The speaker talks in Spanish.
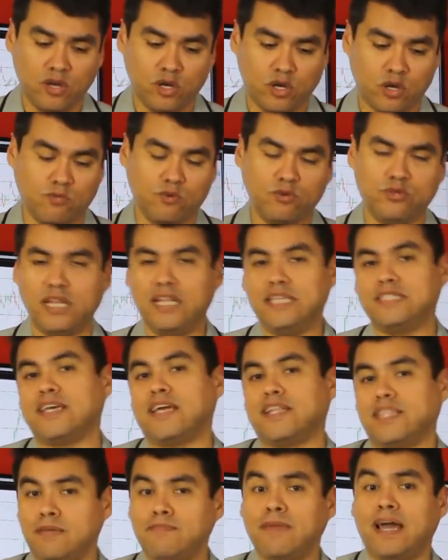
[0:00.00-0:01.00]
cómo
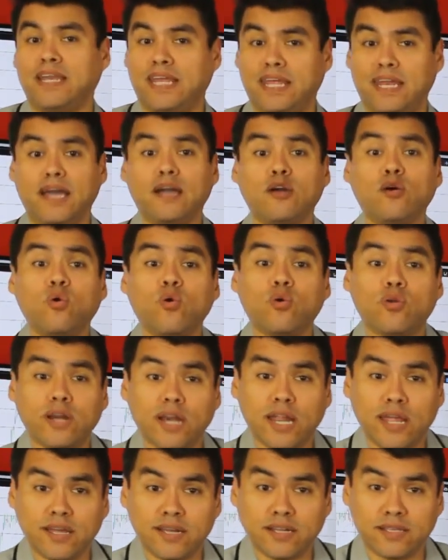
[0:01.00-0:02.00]
utilizar de manera
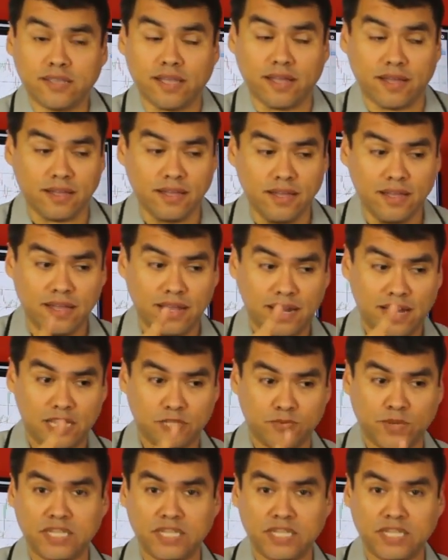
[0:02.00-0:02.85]
correcta las